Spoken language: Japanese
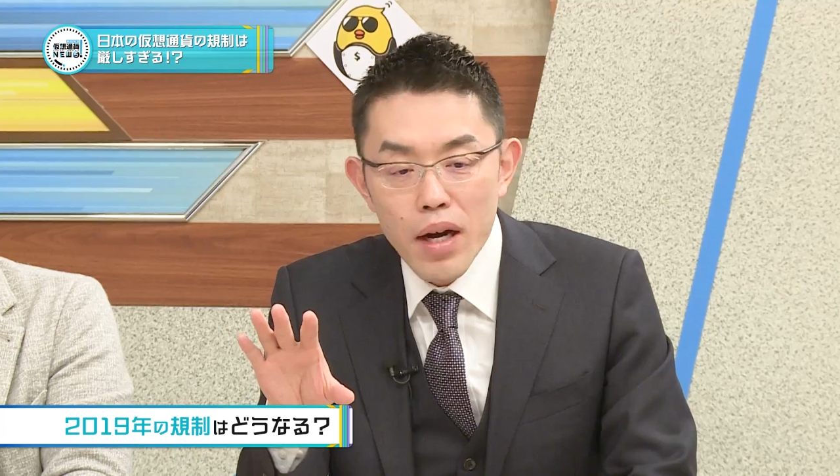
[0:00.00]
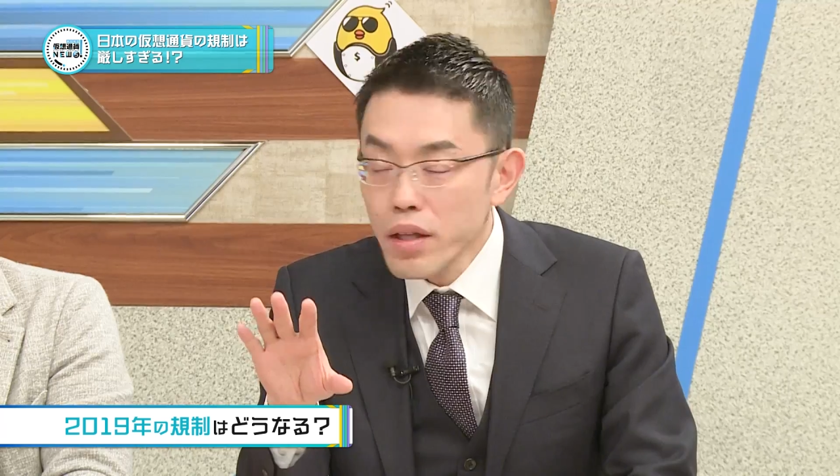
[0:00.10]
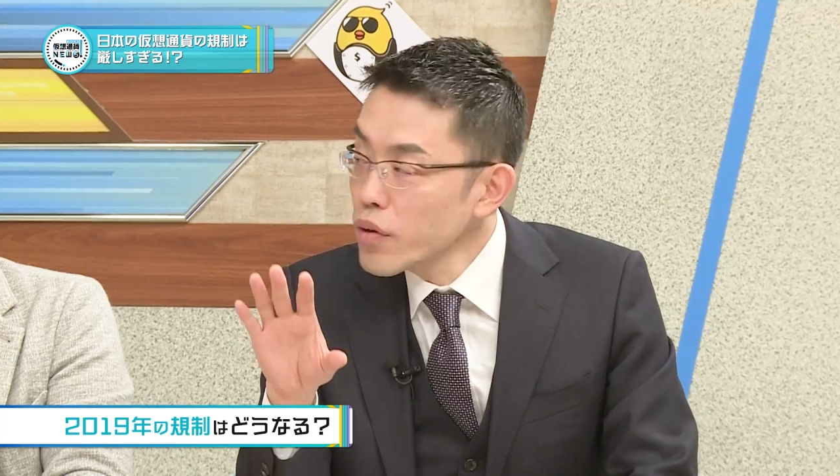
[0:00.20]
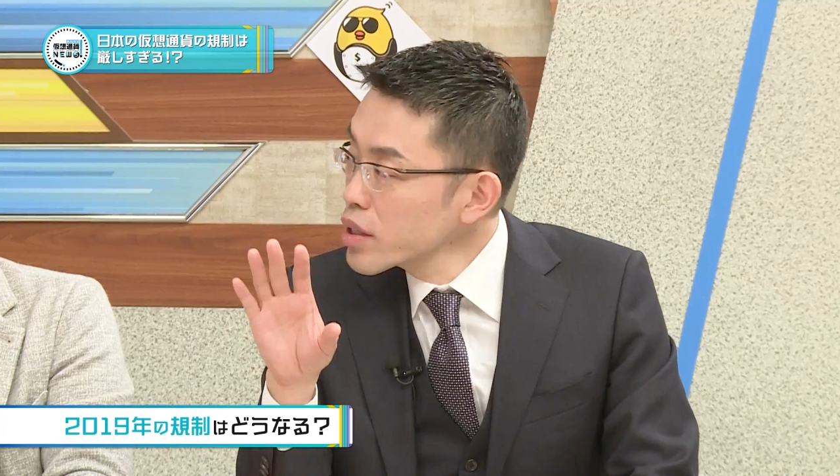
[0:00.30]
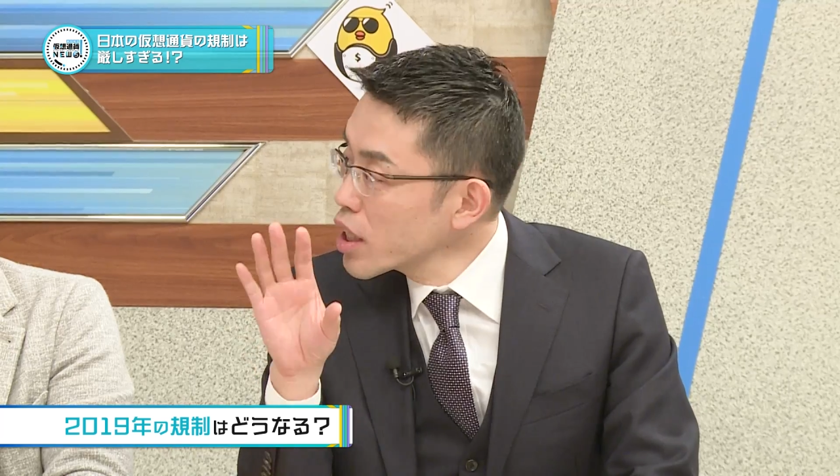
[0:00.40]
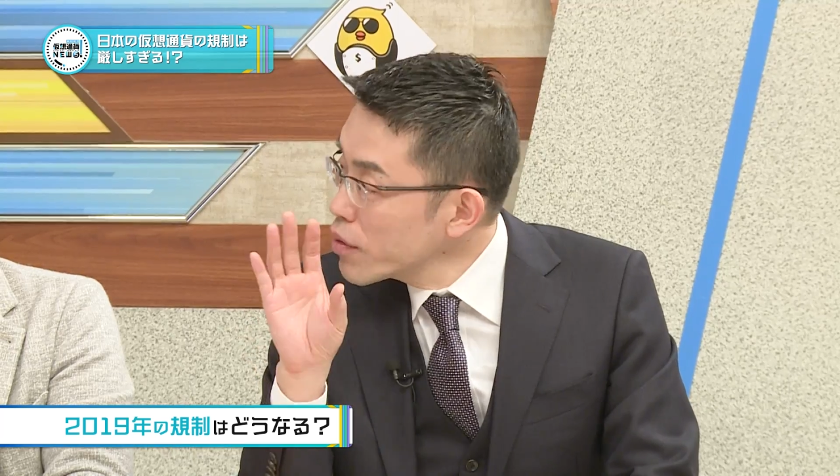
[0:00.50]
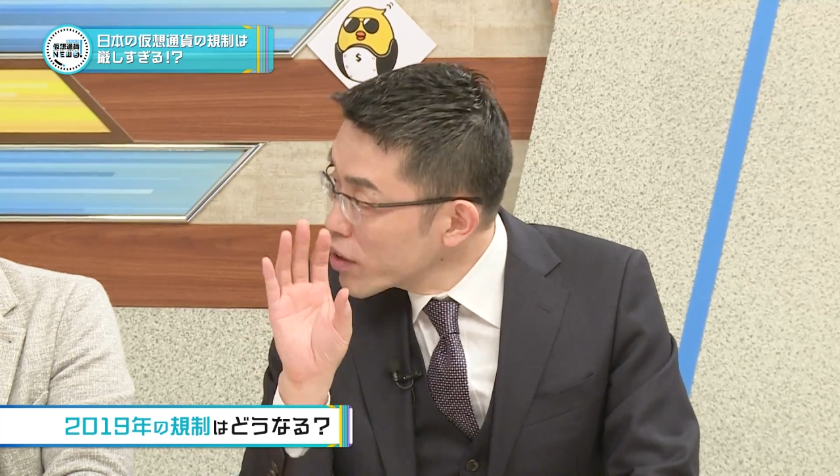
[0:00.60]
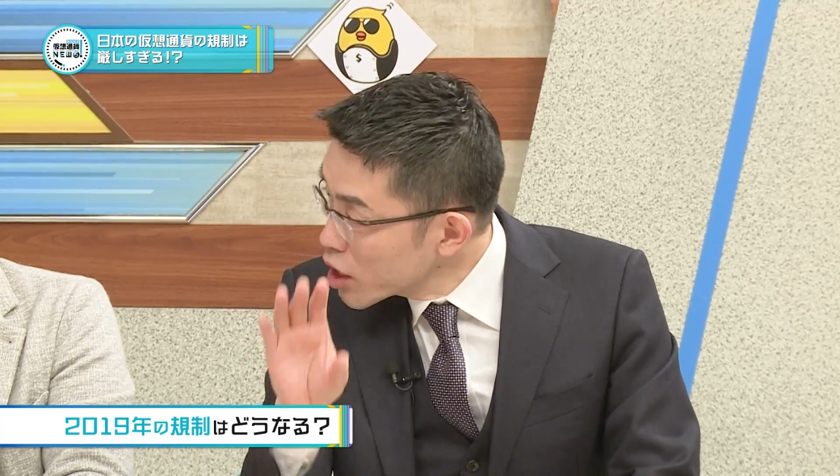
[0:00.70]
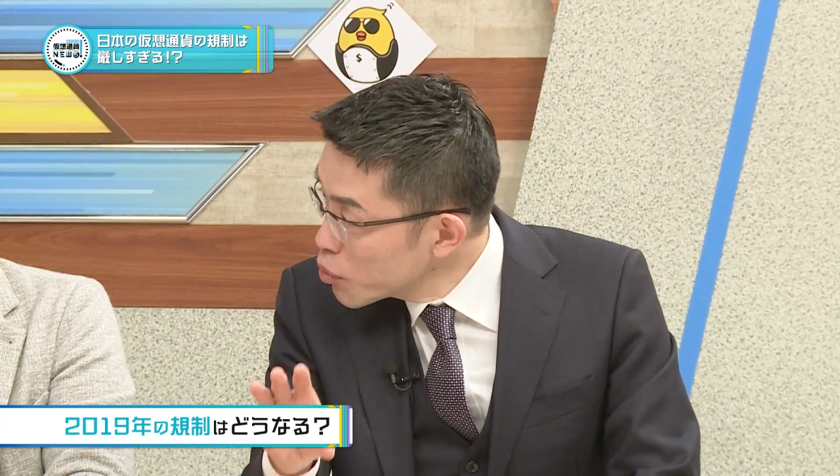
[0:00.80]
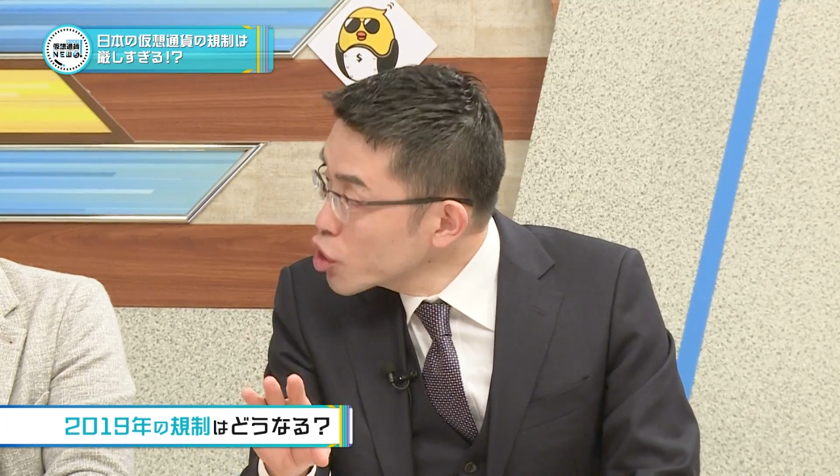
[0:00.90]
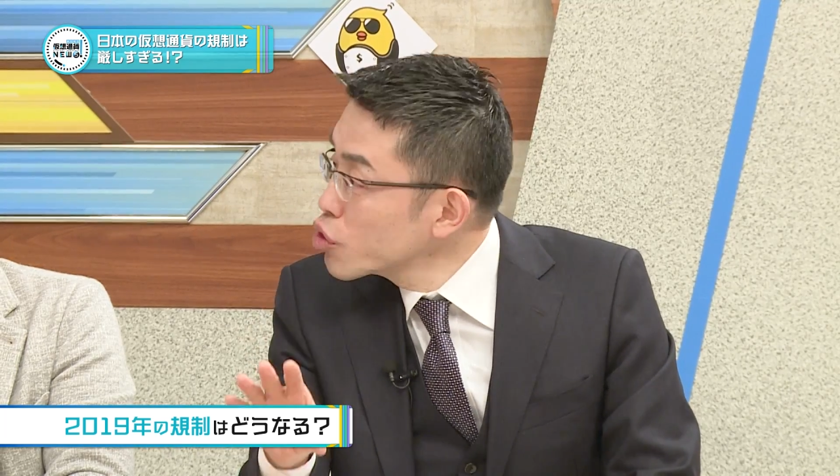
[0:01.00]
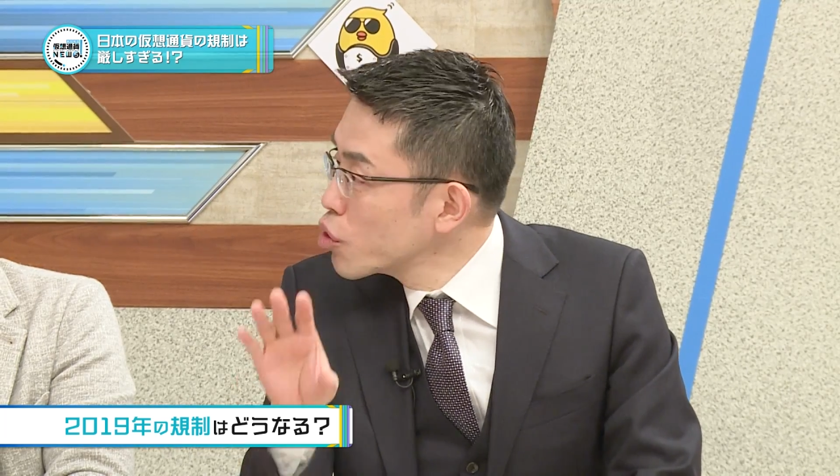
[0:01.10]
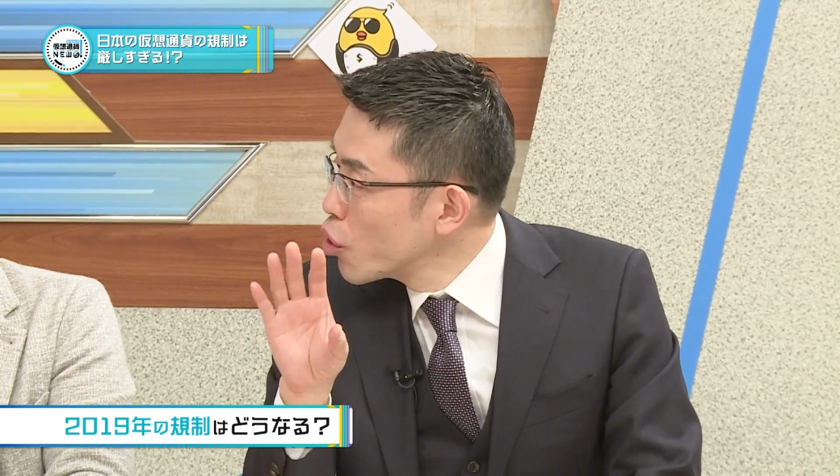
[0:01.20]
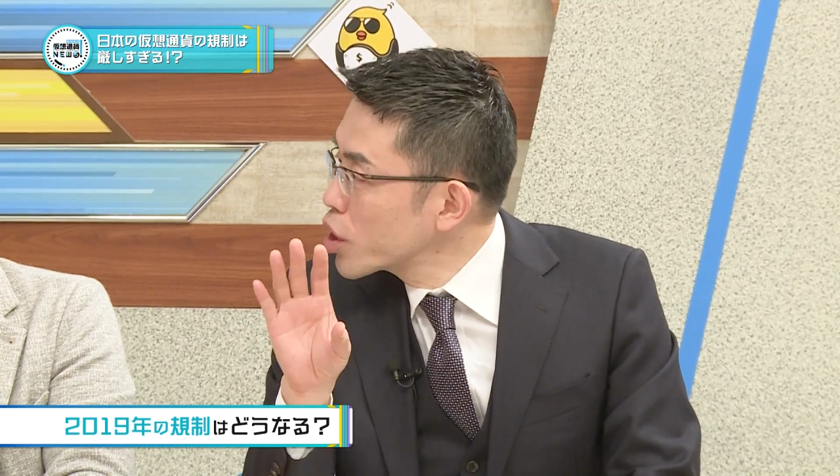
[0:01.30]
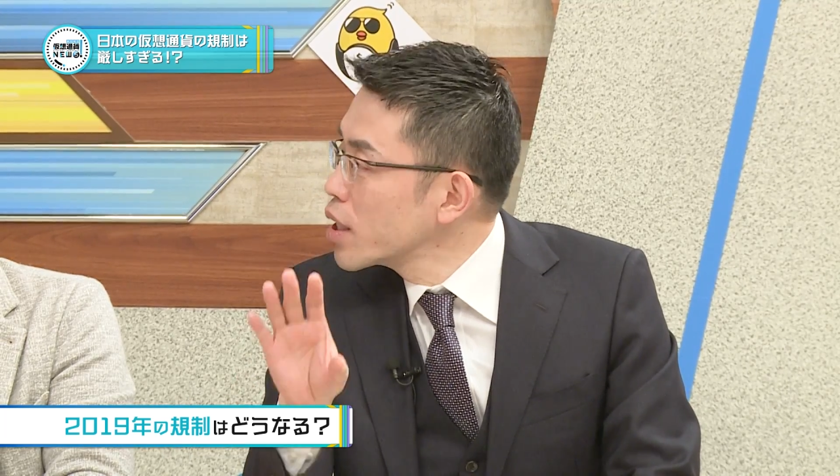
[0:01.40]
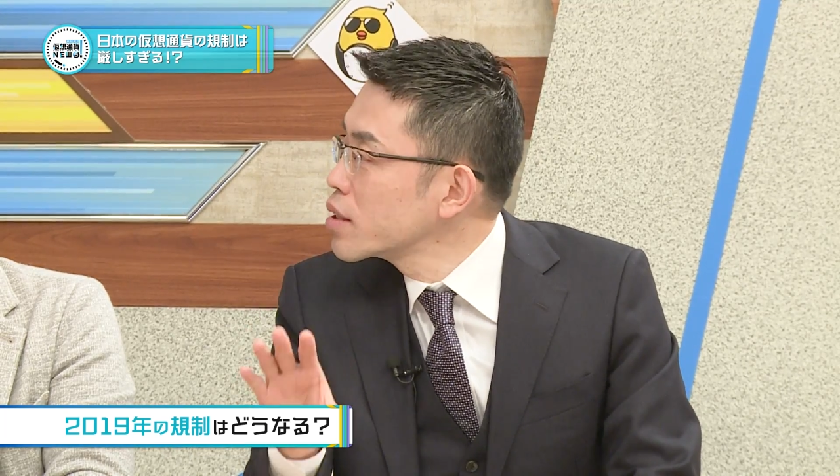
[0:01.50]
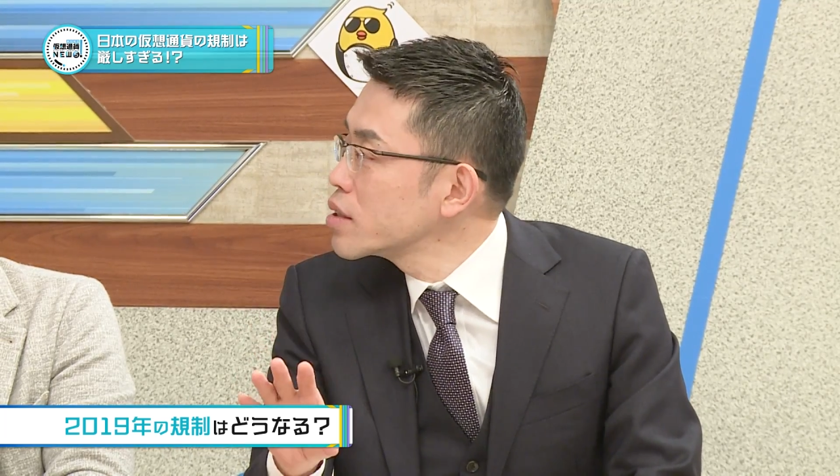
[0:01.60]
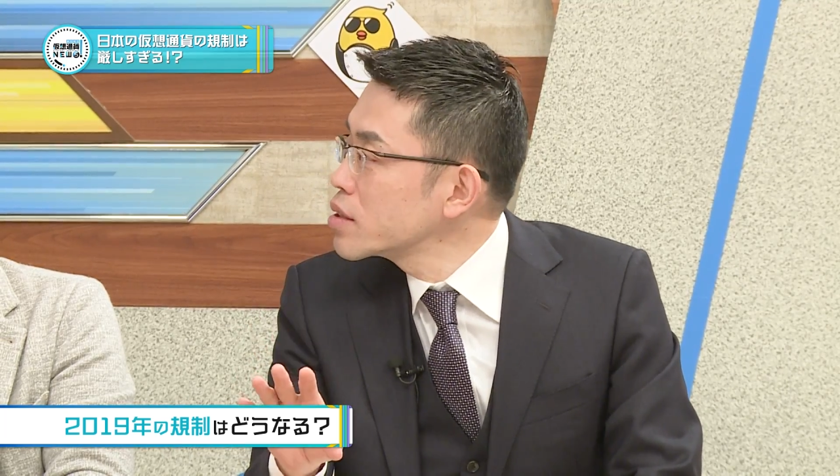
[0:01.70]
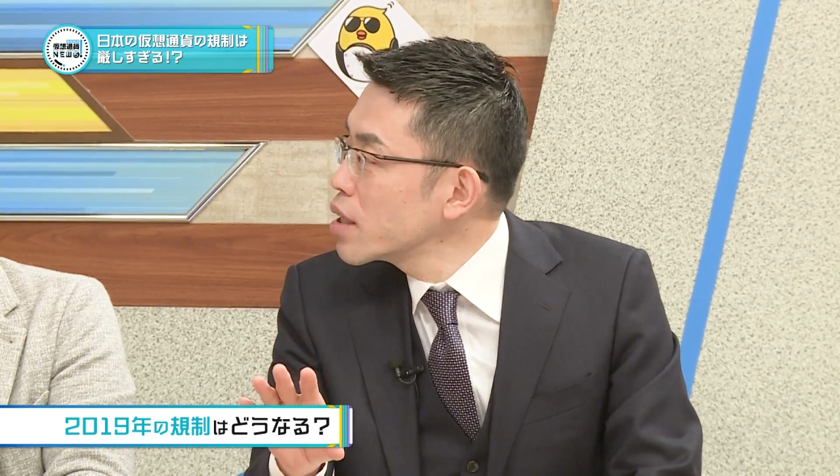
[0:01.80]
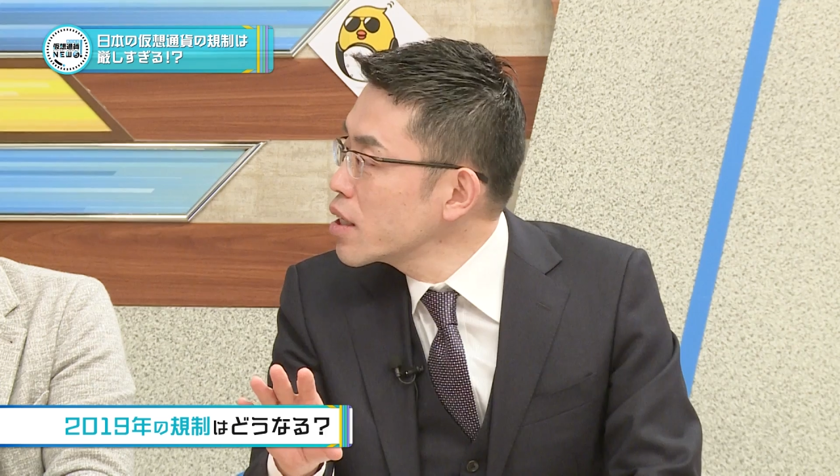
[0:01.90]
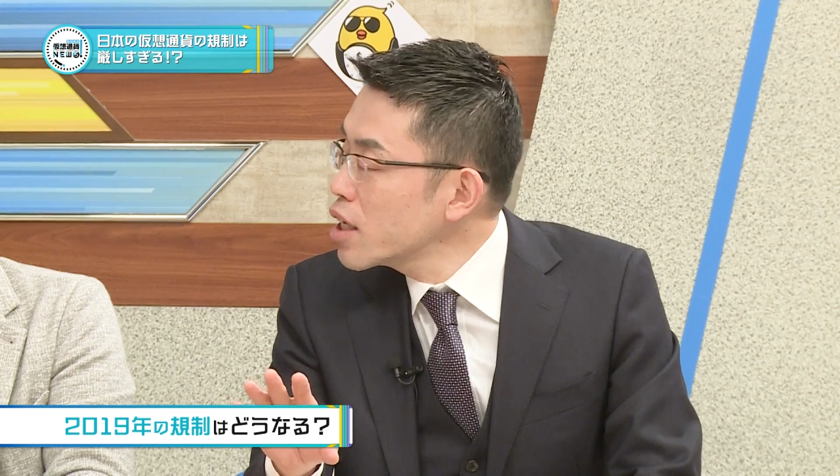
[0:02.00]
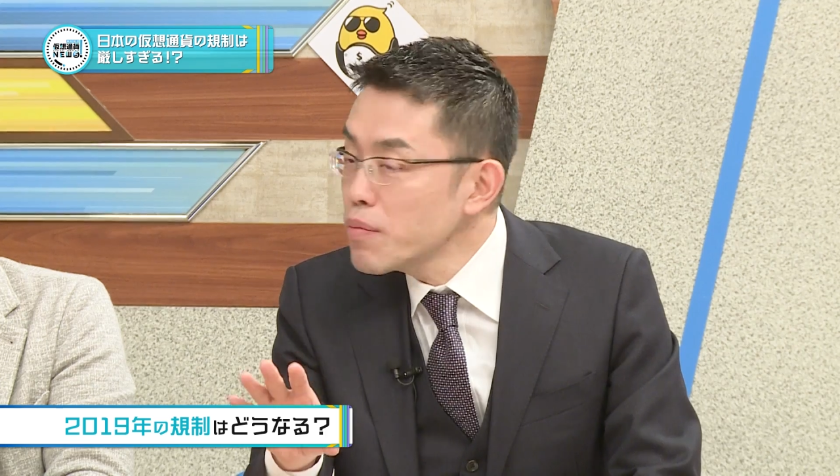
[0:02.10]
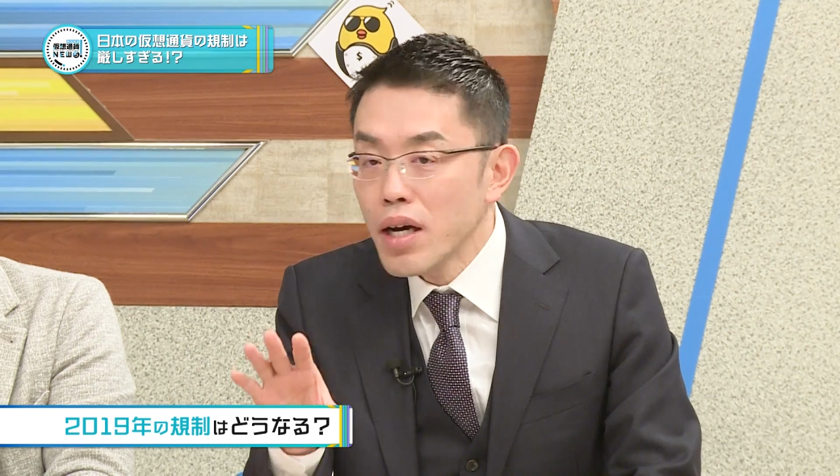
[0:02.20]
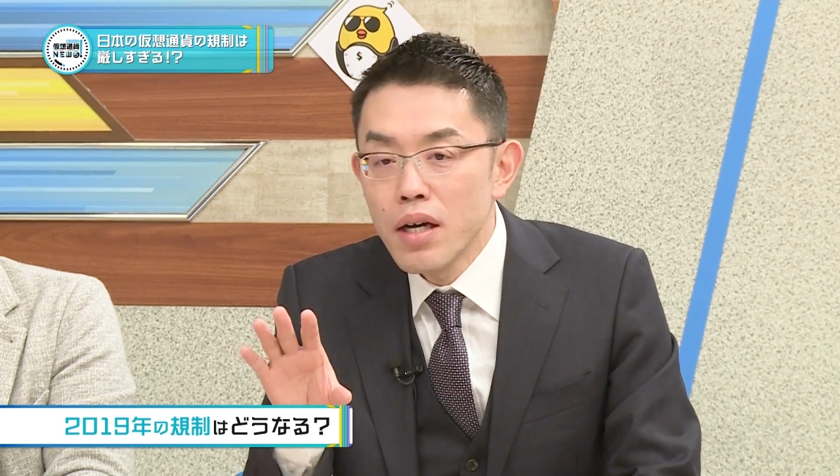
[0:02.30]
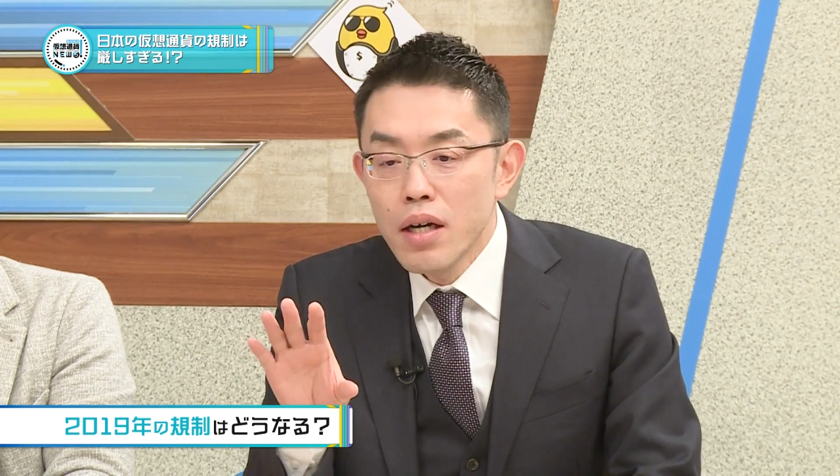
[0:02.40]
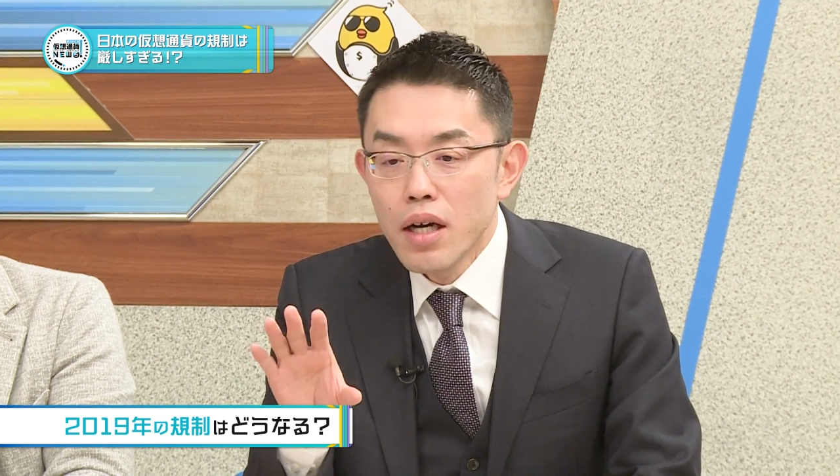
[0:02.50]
まあ、あれはデリバティブっていう領域なんですねで今